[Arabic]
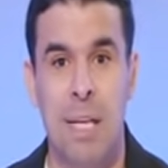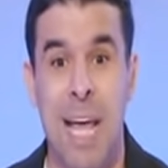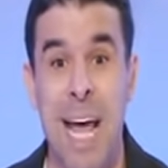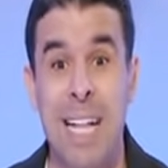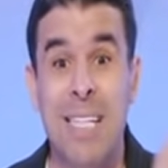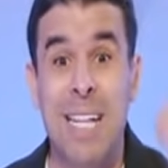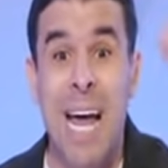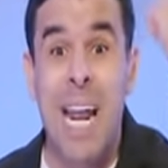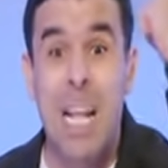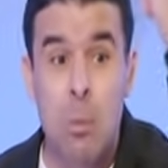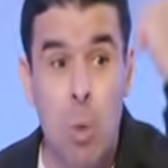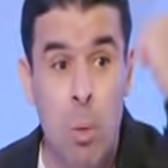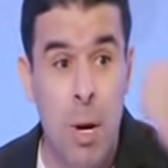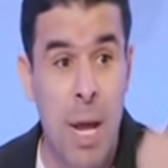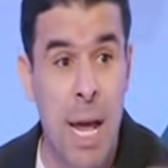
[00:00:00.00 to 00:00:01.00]
خد ثلاث
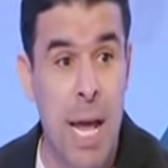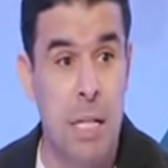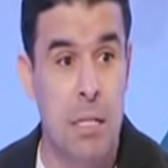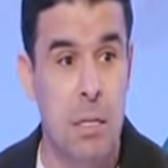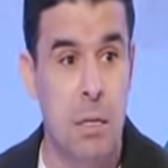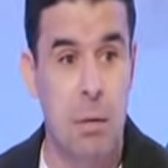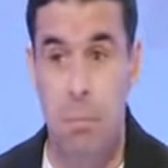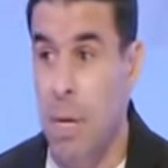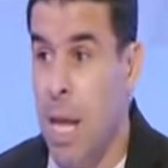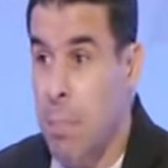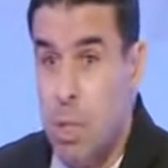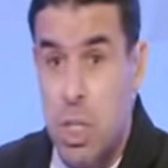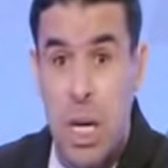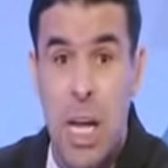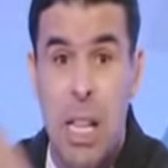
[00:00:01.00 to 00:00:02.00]
مباريات
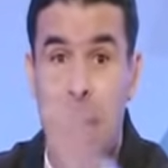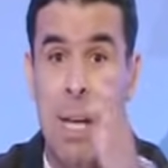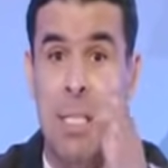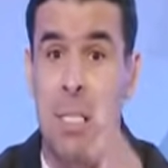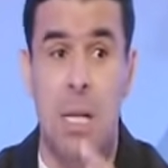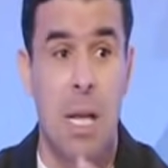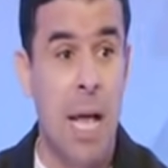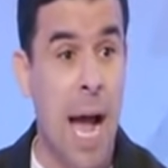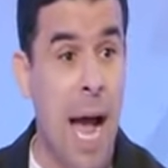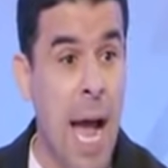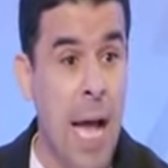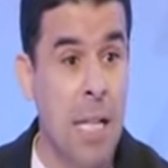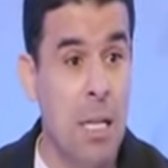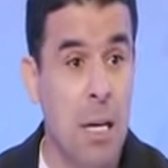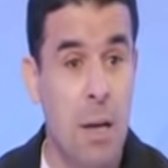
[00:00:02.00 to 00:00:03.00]
بيمشي كده بس
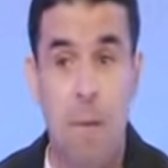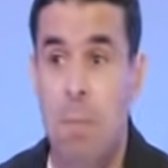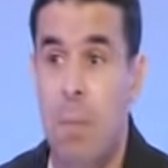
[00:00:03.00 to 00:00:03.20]
عادي